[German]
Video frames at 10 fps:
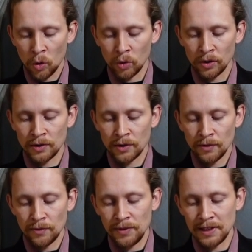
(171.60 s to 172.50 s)
und
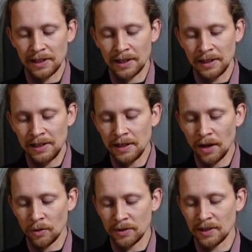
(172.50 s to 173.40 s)
wie die
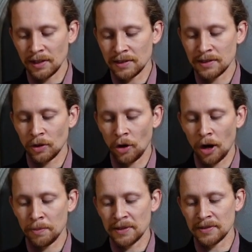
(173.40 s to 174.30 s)
Glieder unseres
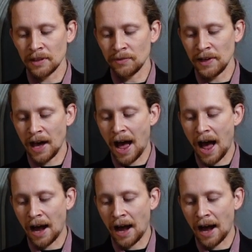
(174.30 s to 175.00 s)
Körpers sind wir